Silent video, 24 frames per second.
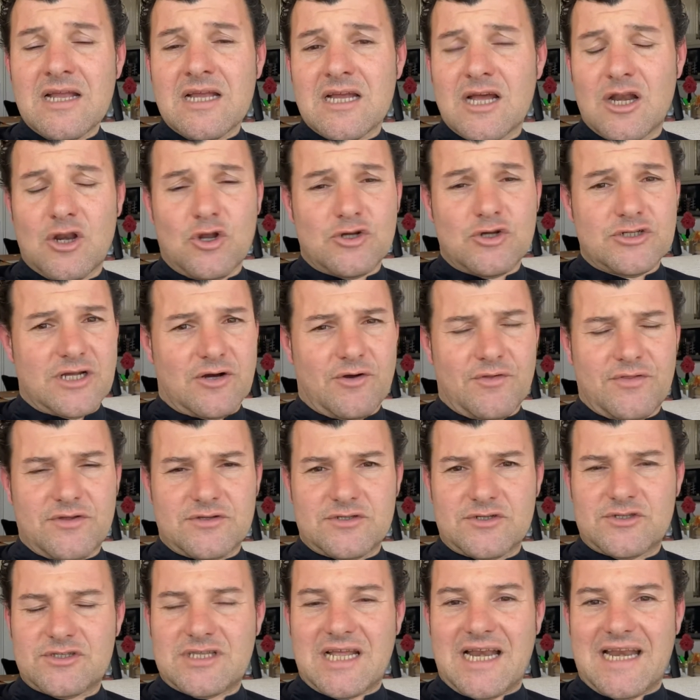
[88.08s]
Los negocios
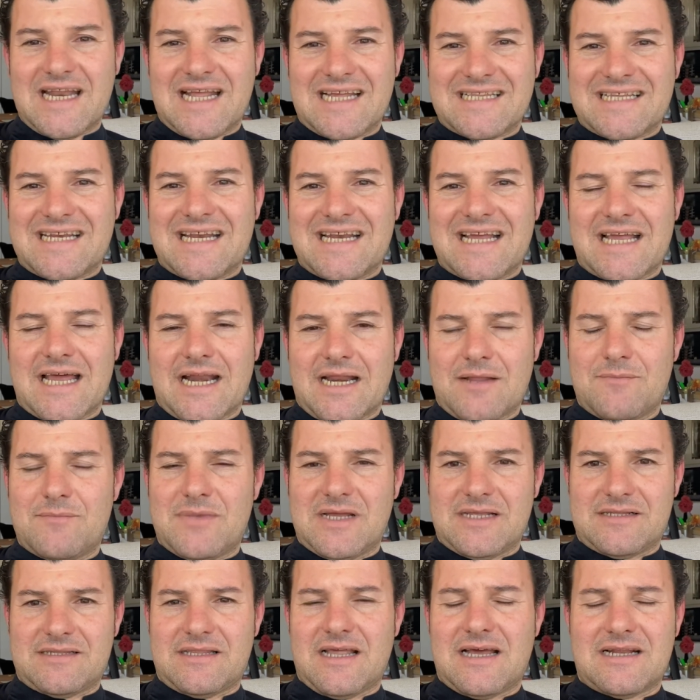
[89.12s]
de hostelería tienen que
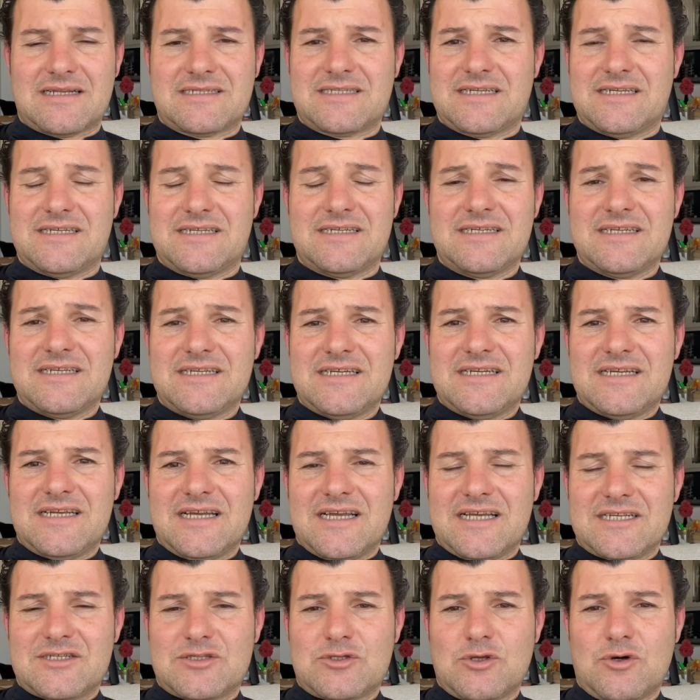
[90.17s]
reinventarse.
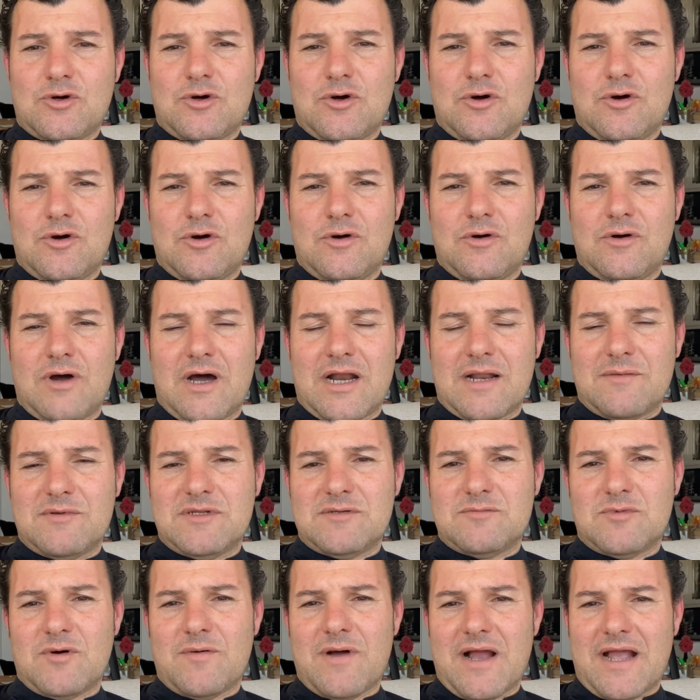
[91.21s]
Esto ahora
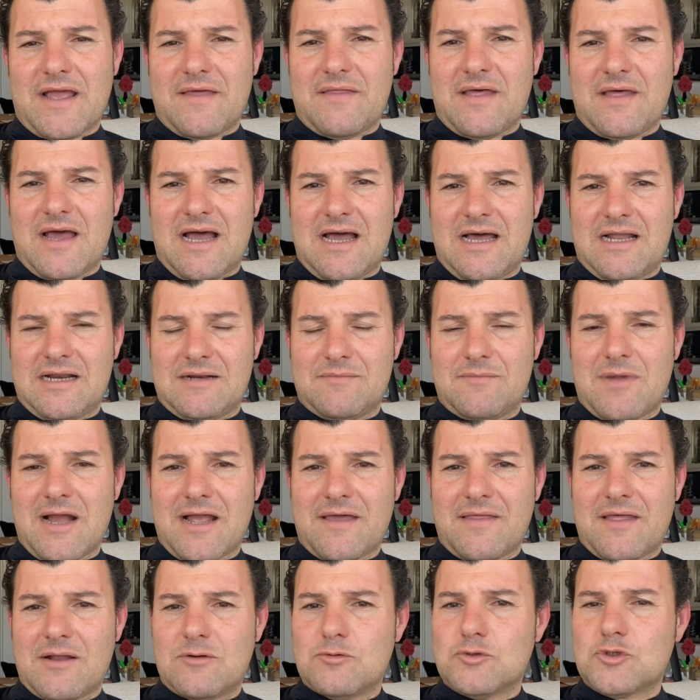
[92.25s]
mismo va a quedar, va a
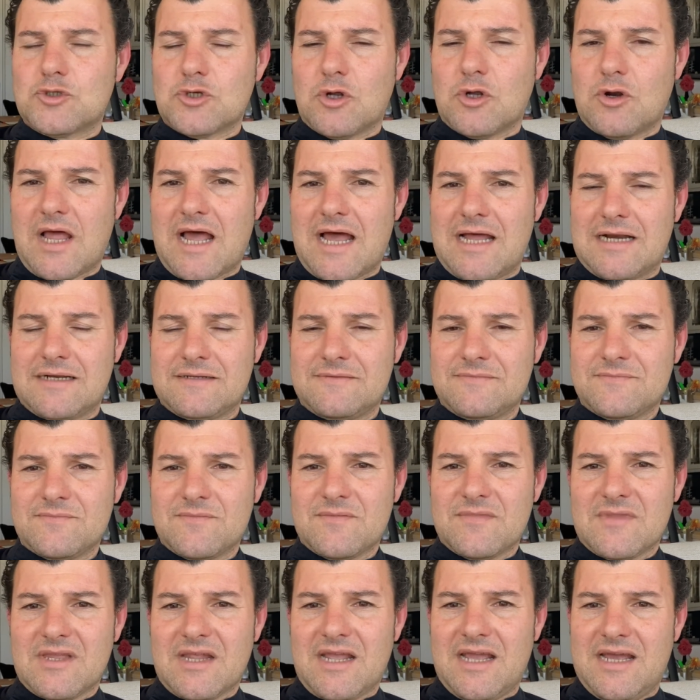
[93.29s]
quedar un solar
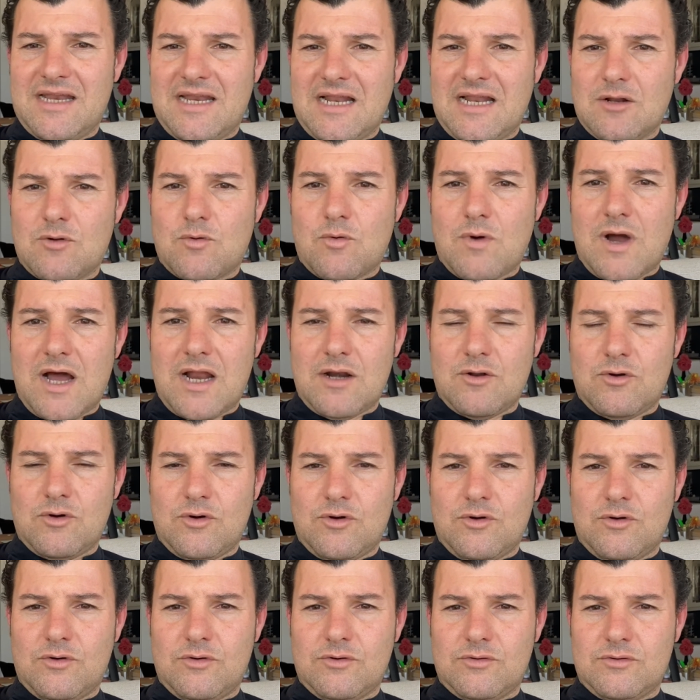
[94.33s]
en el cual
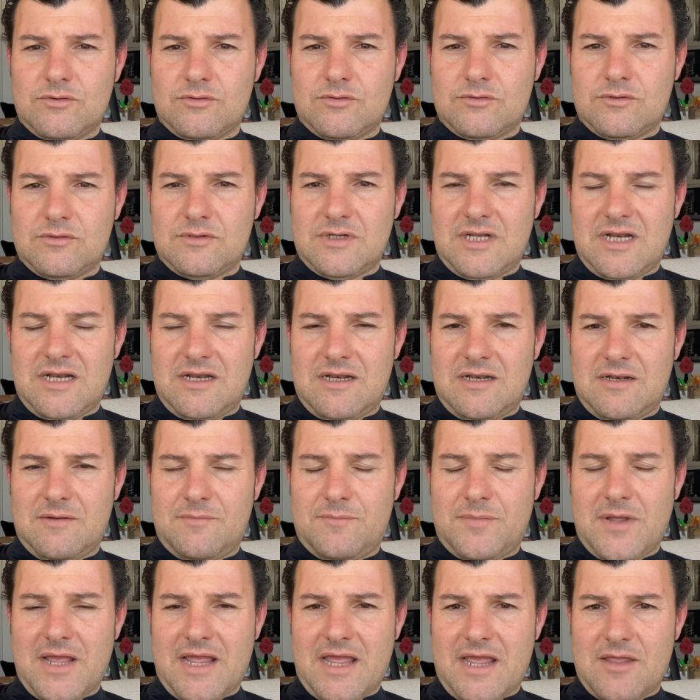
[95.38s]
o el
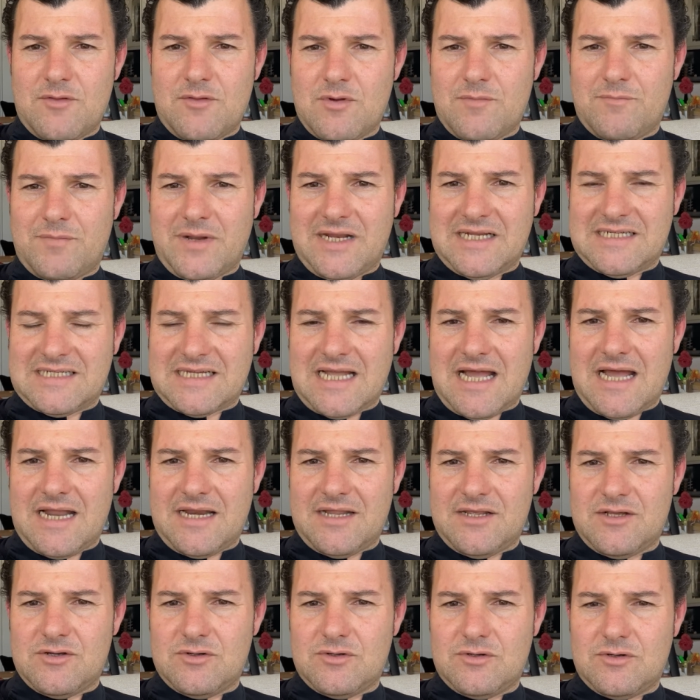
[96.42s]
pequeño
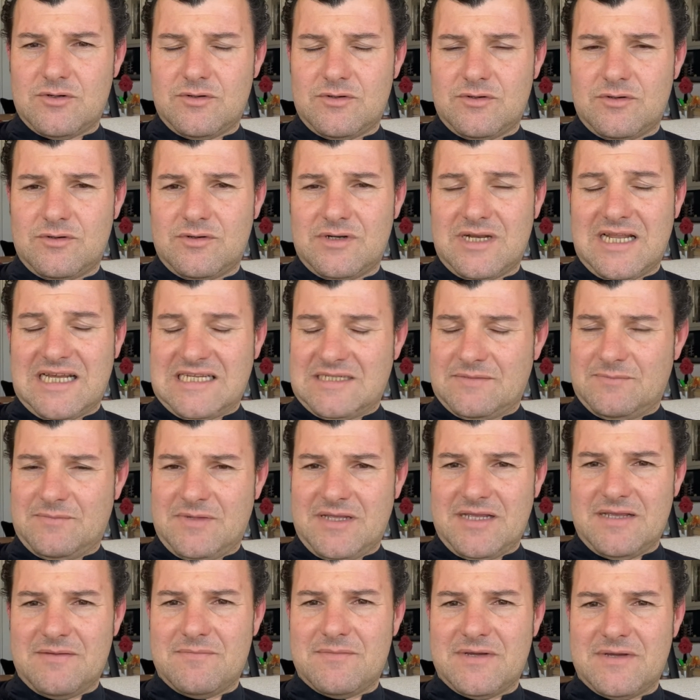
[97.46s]
empresario, las
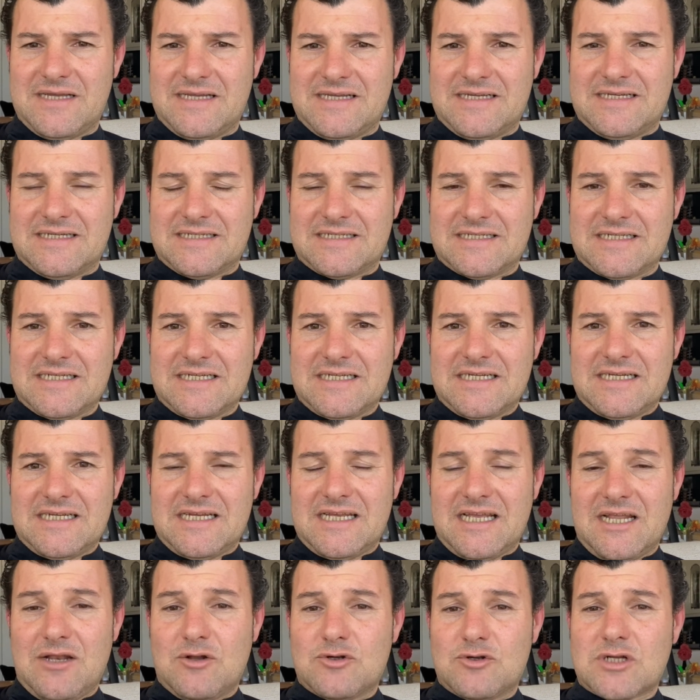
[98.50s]
pymes
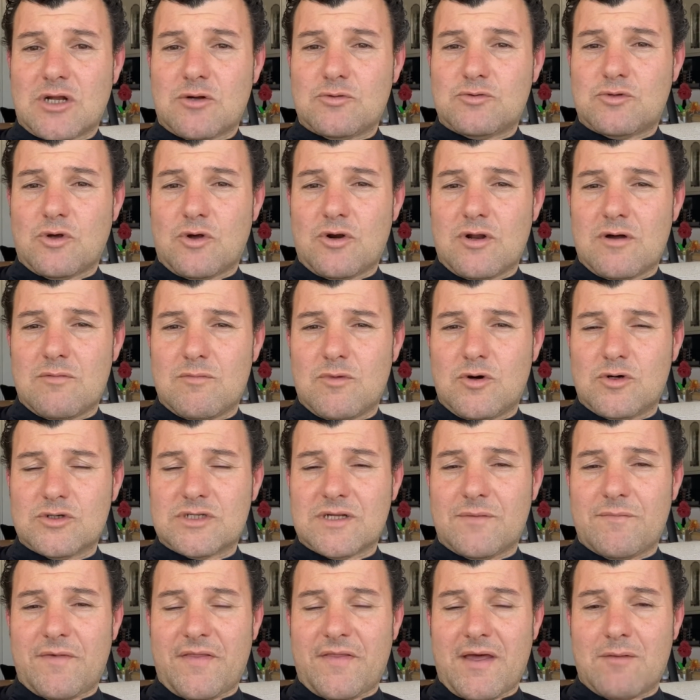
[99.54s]
y los
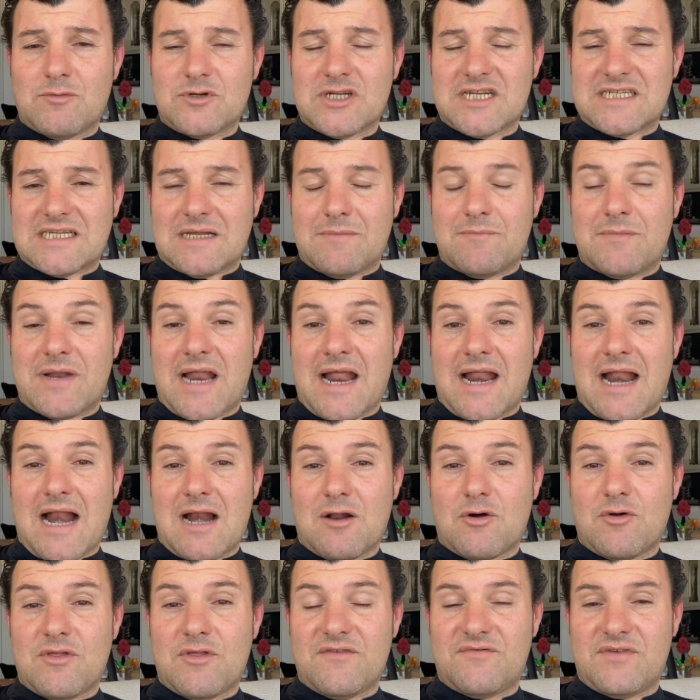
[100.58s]
autónomos empezamos a sembrar
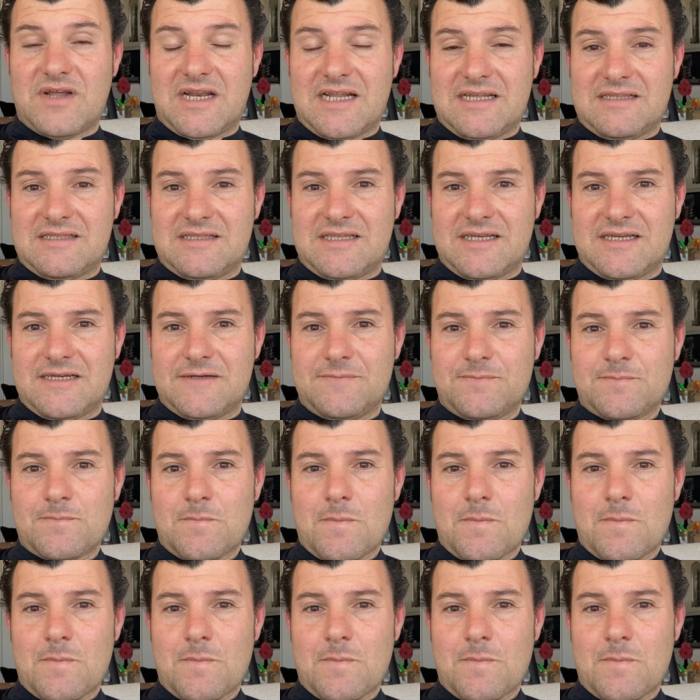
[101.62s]
algo diferente